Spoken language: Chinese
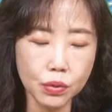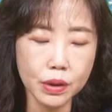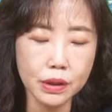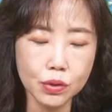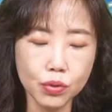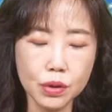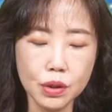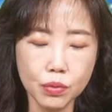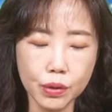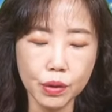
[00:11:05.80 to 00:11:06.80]
议院的军
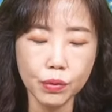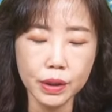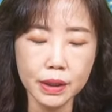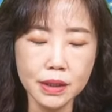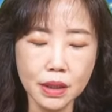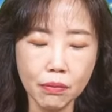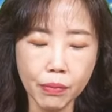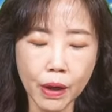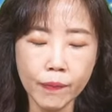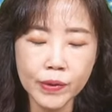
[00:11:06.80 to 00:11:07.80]
事委员会的
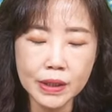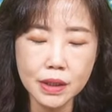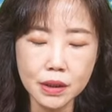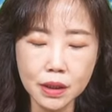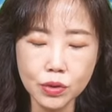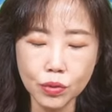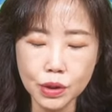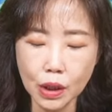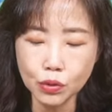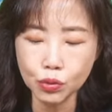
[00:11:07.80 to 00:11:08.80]
情报暨特
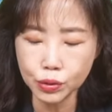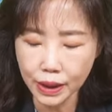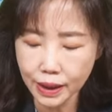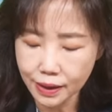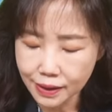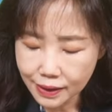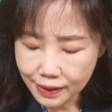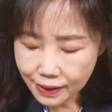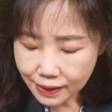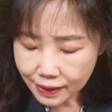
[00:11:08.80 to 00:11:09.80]
种小组的
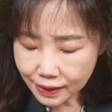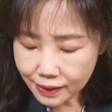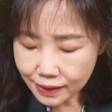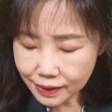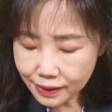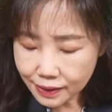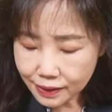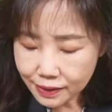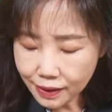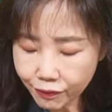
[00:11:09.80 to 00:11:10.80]

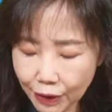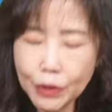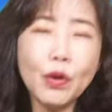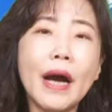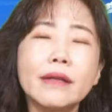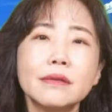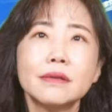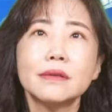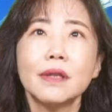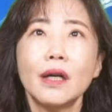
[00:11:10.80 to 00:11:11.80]
的访问团
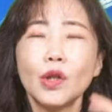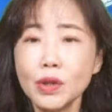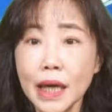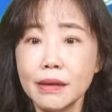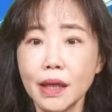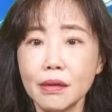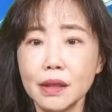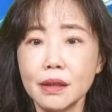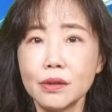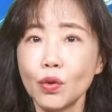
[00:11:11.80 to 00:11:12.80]
啊，都强
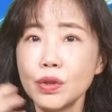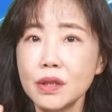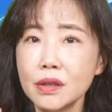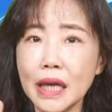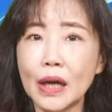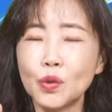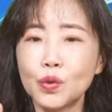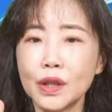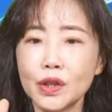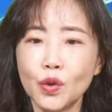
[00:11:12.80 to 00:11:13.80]
调的都是大
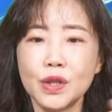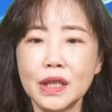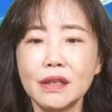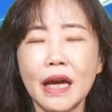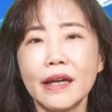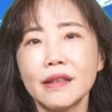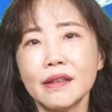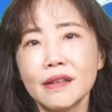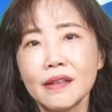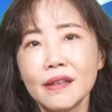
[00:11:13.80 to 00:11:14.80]
陆呢有清台
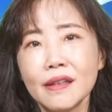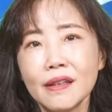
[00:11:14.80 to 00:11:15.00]
的，